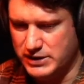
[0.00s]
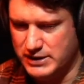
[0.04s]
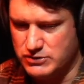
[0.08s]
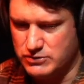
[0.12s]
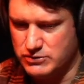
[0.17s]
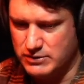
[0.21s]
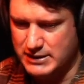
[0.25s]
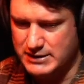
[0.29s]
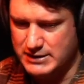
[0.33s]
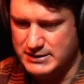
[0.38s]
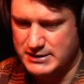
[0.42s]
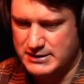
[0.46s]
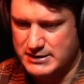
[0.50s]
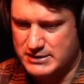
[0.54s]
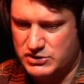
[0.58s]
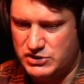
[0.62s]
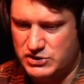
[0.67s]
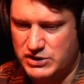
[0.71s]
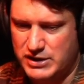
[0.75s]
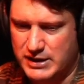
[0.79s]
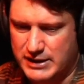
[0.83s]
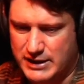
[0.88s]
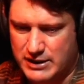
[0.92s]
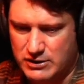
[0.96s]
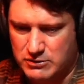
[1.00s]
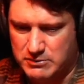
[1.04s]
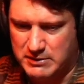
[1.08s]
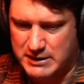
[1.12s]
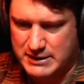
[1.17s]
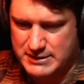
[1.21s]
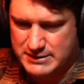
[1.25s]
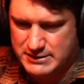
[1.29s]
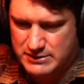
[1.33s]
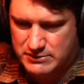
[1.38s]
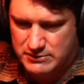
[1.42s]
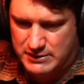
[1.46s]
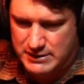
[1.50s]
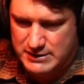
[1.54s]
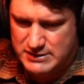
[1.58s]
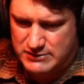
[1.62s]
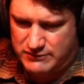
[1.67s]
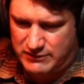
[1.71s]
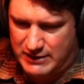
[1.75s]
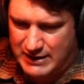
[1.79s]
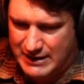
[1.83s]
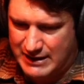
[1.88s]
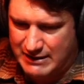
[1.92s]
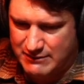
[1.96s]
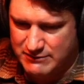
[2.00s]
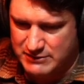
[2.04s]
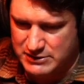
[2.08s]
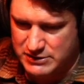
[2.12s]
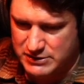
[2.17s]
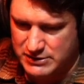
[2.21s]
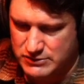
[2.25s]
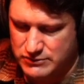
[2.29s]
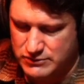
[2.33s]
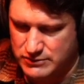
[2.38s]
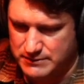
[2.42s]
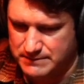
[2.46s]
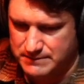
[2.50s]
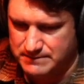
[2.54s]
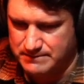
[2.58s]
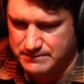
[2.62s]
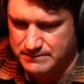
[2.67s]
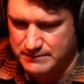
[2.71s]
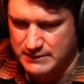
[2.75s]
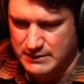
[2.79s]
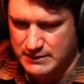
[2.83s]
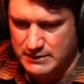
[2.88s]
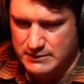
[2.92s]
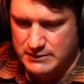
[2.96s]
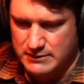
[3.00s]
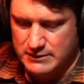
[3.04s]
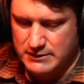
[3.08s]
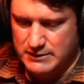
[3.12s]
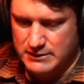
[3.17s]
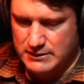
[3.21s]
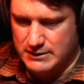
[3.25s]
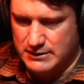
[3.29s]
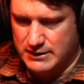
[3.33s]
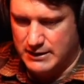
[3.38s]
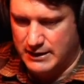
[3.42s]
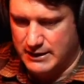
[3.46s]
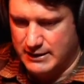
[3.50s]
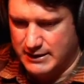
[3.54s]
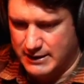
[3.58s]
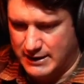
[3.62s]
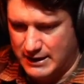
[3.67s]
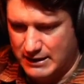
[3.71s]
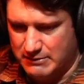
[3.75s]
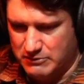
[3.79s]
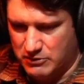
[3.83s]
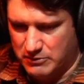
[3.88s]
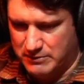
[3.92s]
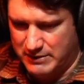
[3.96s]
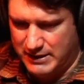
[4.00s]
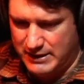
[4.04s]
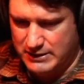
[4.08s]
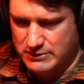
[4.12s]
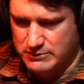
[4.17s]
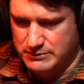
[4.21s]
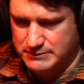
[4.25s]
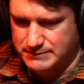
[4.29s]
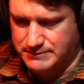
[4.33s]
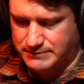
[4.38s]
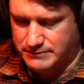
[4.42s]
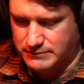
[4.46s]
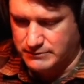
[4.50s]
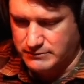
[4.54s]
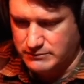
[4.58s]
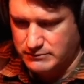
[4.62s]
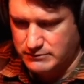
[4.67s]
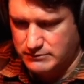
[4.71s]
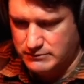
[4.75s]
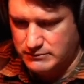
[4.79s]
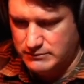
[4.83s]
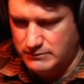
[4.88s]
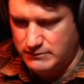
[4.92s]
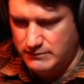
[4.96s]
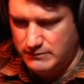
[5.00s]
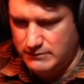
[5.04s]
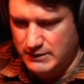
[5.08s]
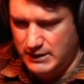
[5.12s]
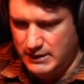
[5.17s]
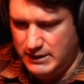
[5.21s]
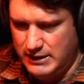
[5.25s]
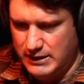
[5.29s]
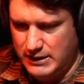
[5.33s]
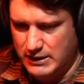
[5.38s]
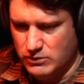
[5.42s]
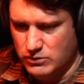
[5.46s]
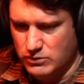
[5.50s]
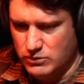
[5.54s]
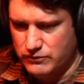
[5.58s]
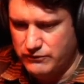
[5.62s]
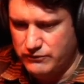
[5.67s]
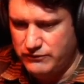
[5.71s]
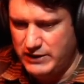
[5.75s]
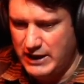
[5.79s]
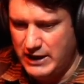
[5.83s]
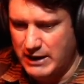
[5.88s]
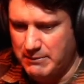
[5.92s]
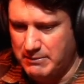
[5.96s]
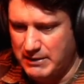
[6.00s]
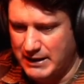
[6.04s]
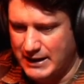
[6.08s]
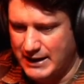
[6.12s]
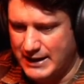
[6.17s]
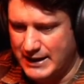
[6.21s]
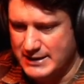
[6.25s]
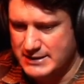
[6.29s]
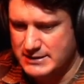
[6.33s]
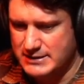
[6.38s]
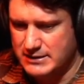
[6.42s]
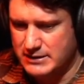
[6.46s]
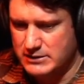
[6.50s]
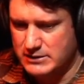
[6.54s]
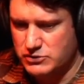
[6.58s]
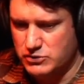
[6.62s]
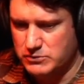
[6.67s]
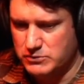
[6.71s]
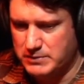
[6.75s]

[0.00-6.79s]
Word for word: isso nem existia aqui no Brasil, nem se falava disso é, naquele momento. E eu vi a palestra de um